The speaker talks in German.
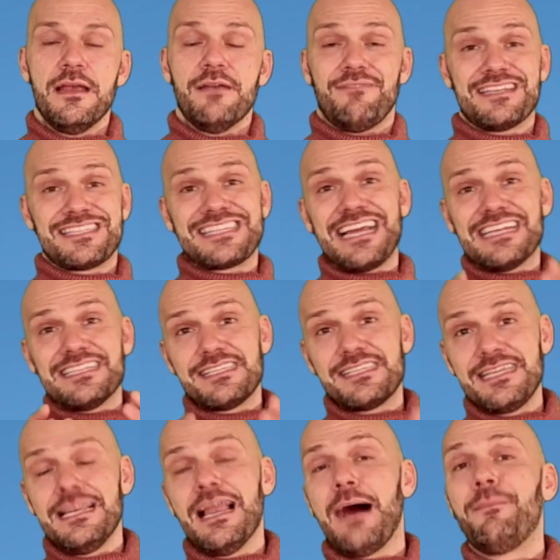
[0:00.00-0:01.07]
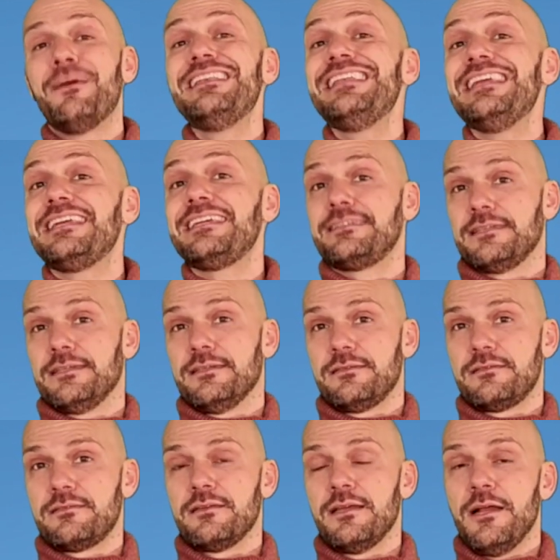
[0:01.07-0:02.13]
Was dein Ziel aber nicht
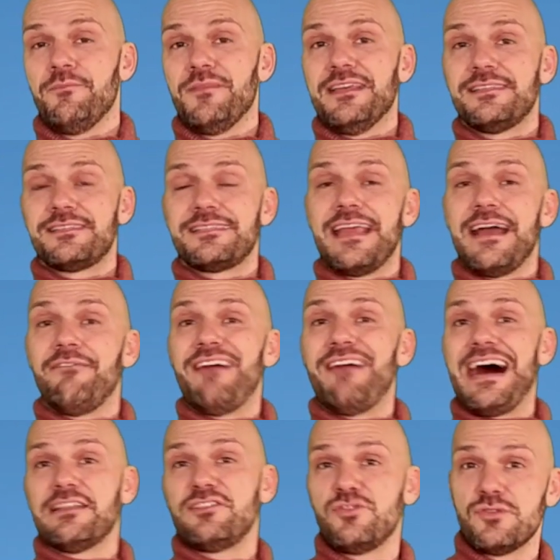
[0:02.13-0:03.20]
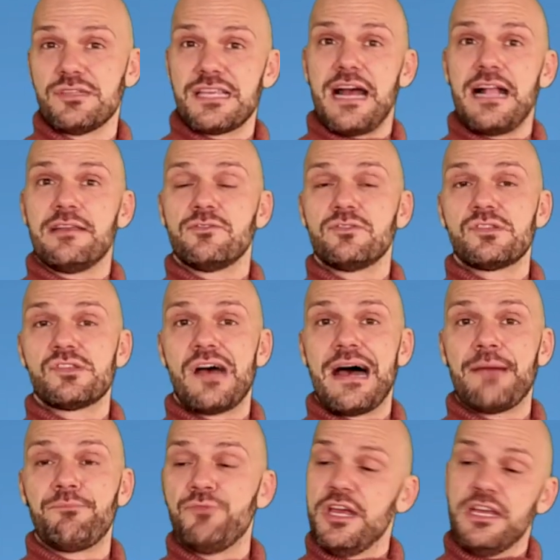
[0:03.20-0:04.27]
ist, ist eine Erwartungshaltung zu
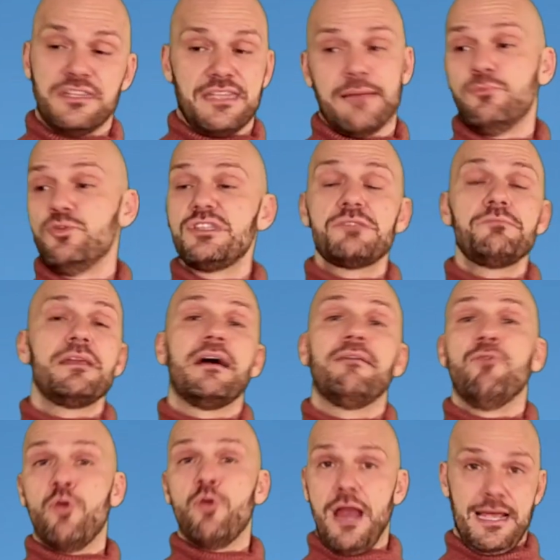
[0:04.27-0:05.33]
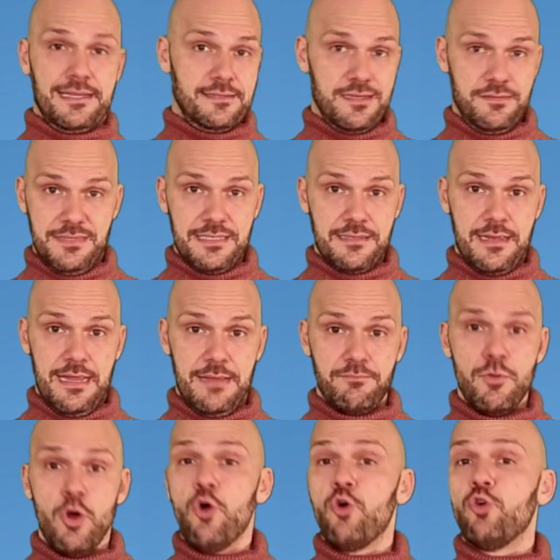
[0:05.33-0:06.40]
haben, der muss mir ja wohl einen Termin
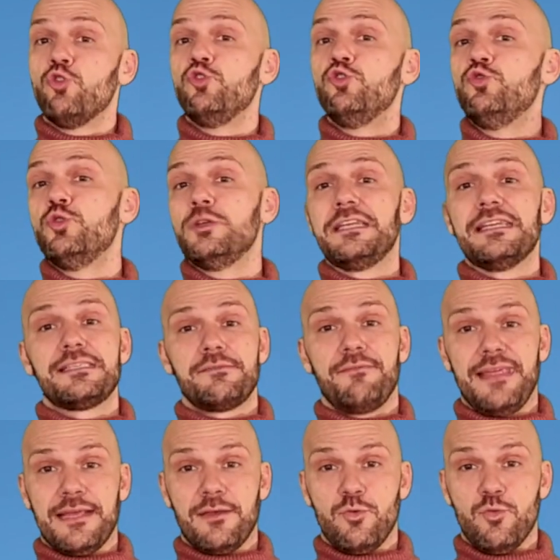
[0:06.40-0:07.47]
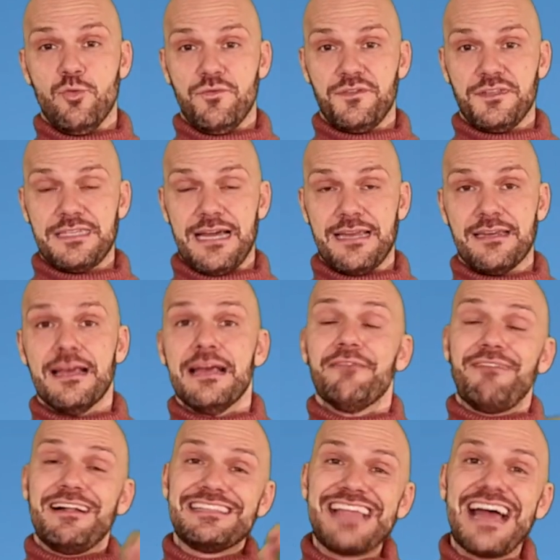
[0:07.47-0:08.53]
geben und nur deswegen rufe ich an.
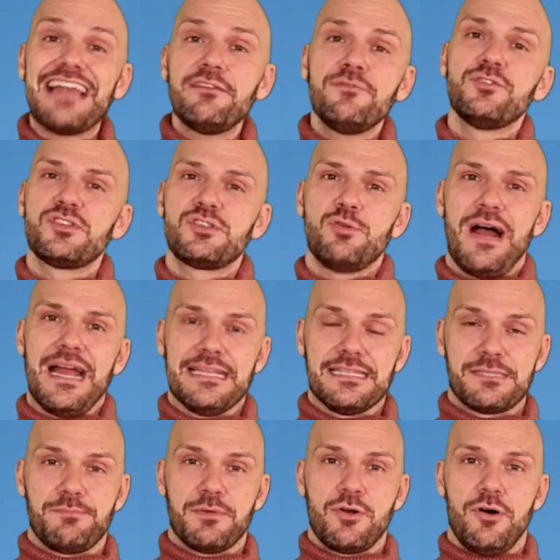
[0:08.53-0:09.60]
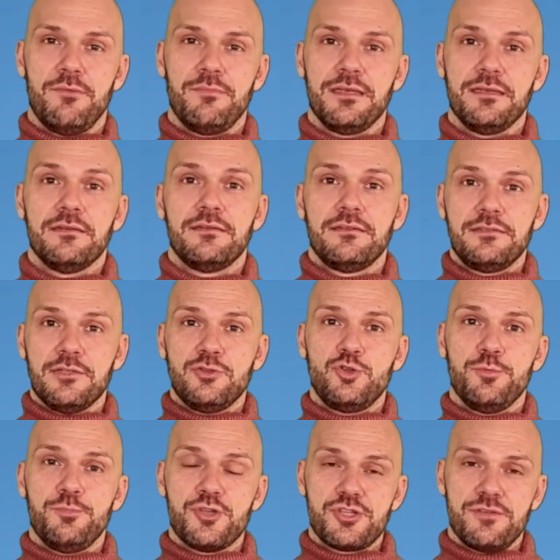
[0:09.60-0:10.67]
Weil dann wirst du eins bekommen, den
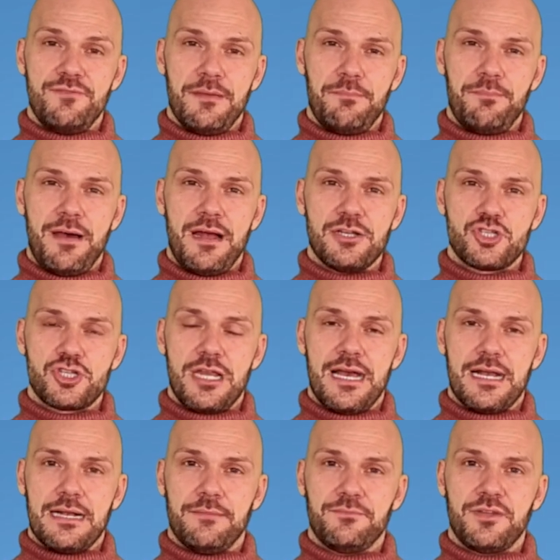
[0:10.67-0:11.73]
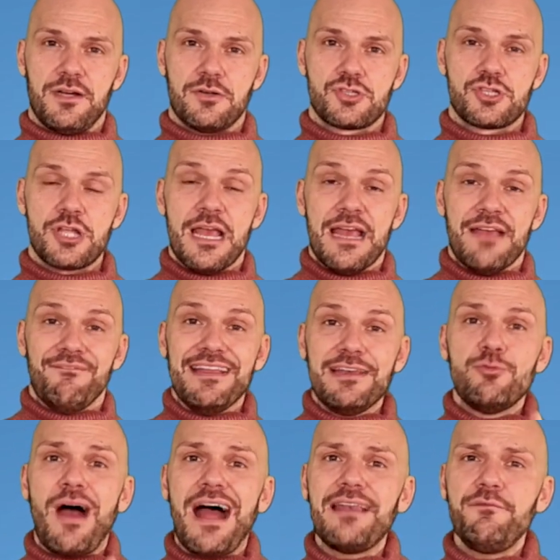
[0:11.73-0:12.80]
typischen verbalen Schlagabtausch. Wenn
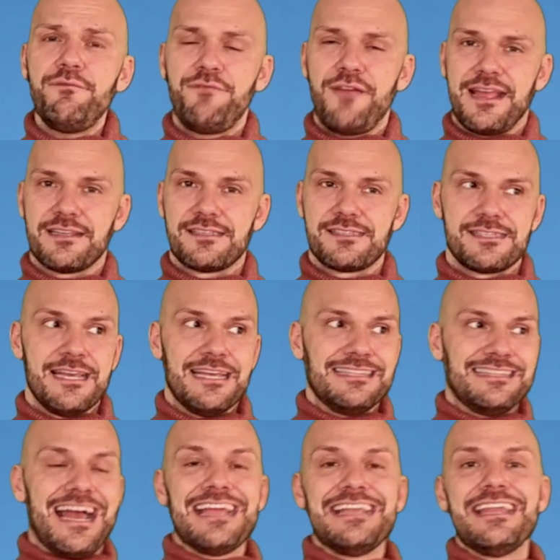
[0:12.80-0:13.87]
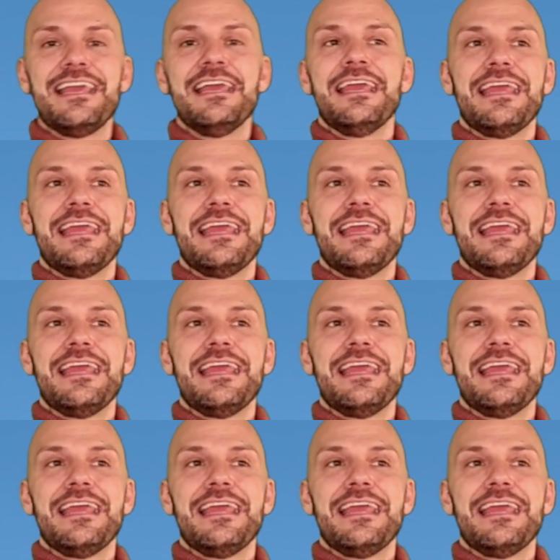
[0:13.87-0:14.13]
du anfängst, deine